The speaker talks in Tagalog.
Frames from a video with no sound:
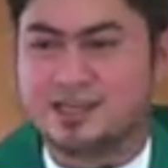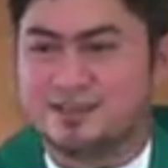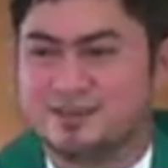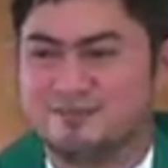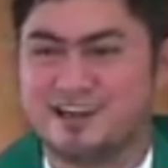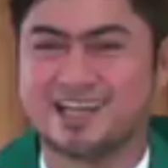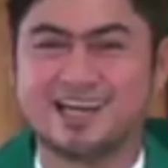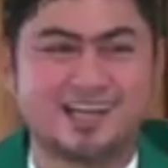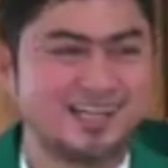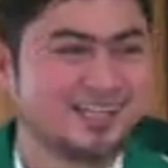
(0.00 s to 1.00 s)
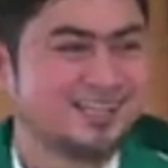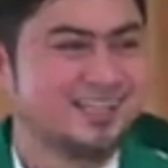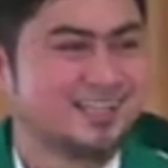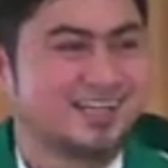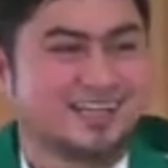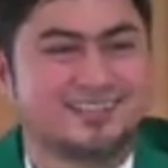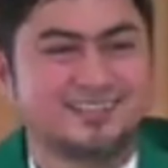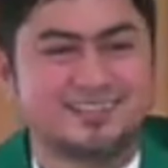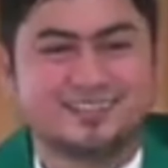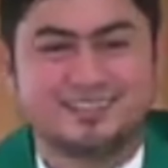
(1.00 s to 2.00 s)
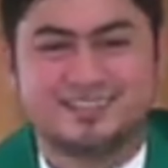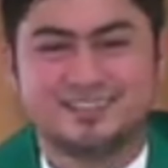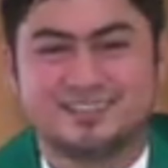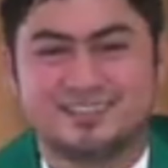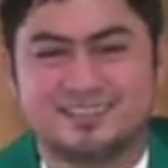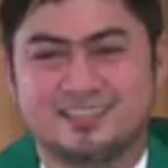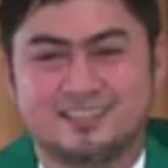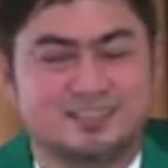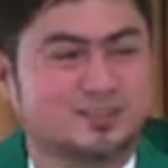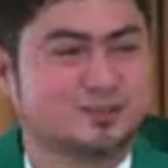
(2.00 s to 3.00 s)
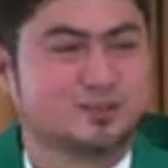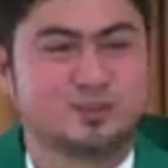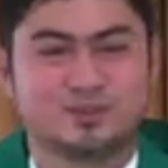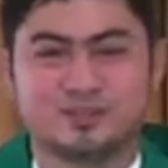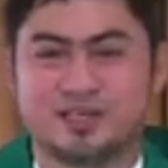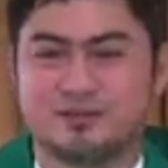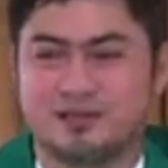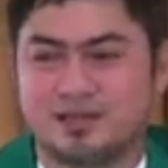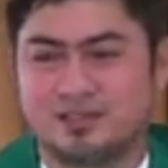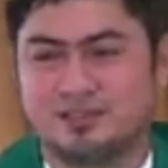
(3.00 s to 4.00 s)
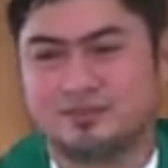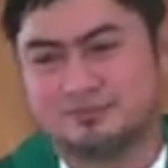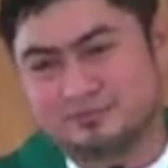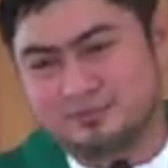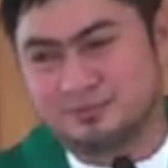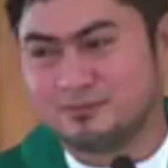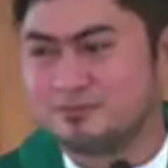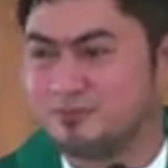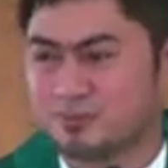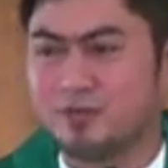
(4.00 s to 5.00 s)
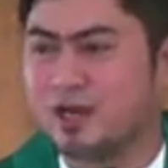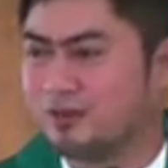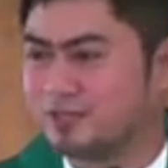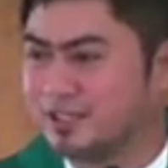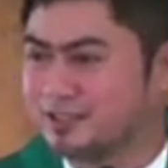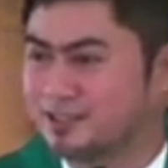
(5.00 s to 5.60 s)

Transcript: ng umaga, ano, tulog ng umaga ulit.